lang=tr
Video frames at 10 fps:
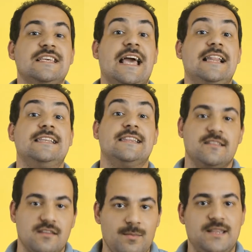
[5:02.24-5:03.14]
geldin
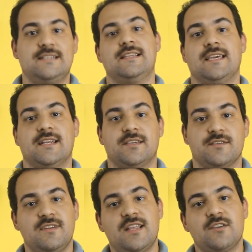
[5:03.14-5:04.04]
demeleri de
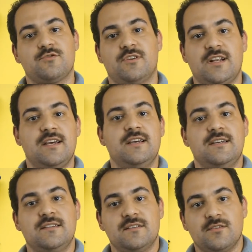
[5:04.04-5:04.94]
gerekir. Ve daha sonra
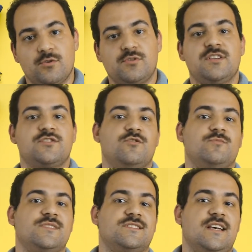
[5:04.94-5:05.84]
doktora
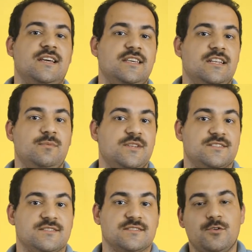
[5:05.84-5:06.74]
savunmasına
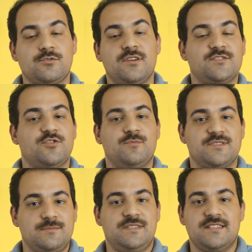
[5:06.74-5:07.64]
girebilirsiniz. Doktora
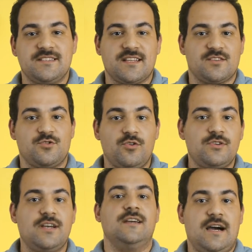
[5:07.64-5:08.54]
savunmasını bitirdikten
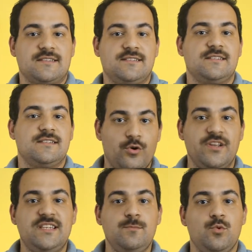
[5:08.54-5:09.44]
sonra artık
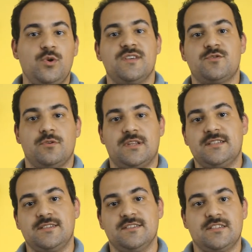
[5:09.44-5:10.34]
öğretim üyesi
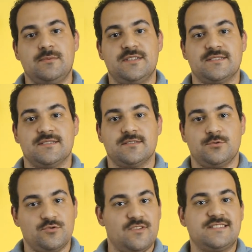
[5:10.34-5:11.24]
olarak çalışabilirsiniz.
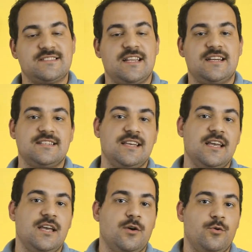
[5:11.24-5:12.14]
Üniversitelerde
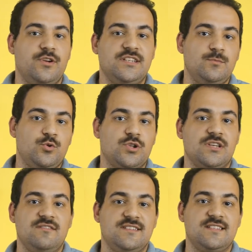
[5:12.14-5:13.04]
öğretim
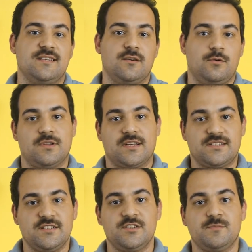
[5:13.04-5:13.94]
görevlisi olarak
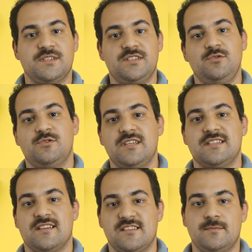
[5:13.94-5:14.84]
çalışmak için yüksek
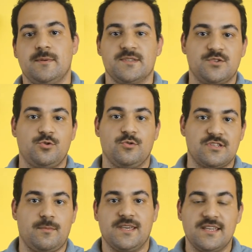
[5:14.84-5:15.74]
lisans diploması çoğu
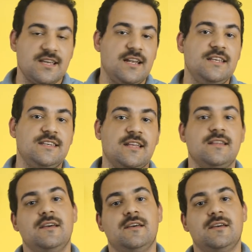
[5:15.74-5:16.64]
zaman yeterliyken